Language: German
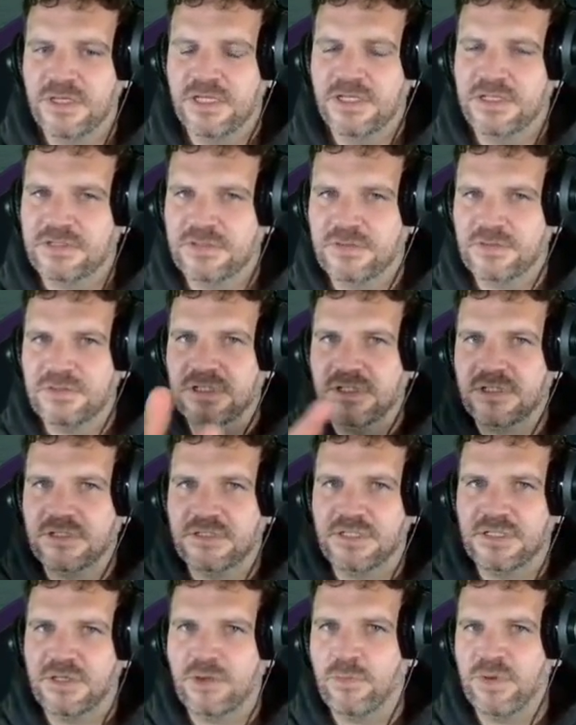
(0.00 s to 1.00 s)
Dass du dir
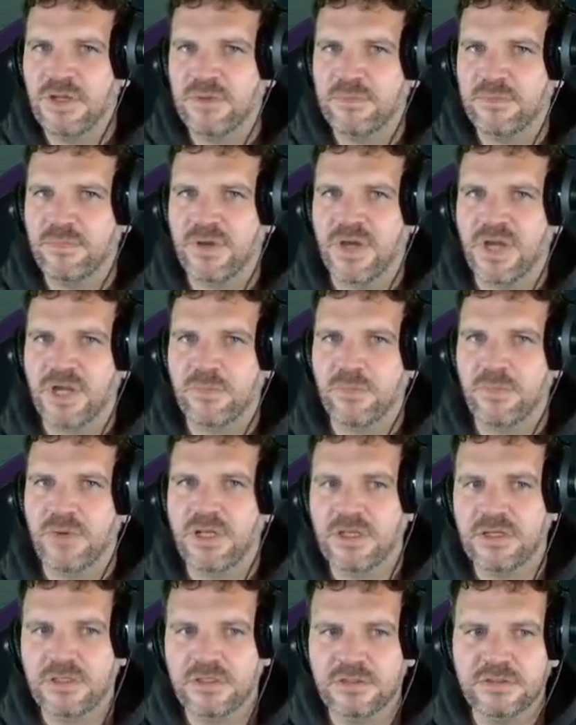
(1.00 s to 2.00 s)
den kompletten Park
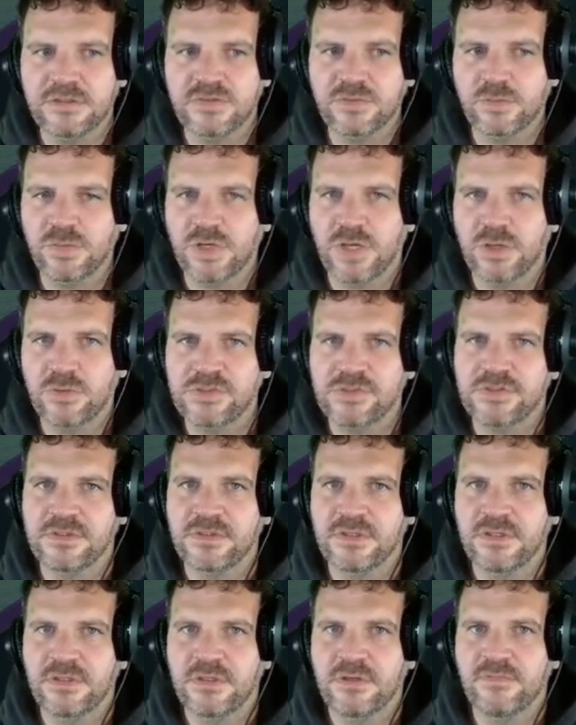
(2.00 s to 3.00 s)
mal äh, so baust,
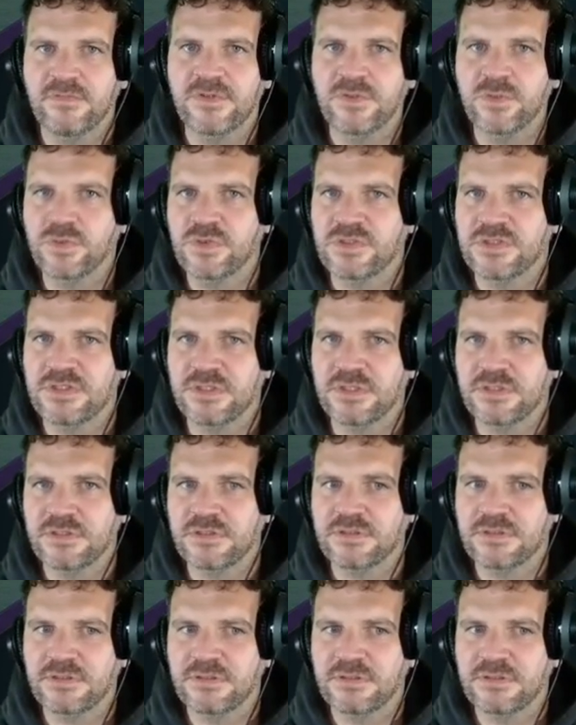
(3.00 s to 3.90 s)
wie du es dir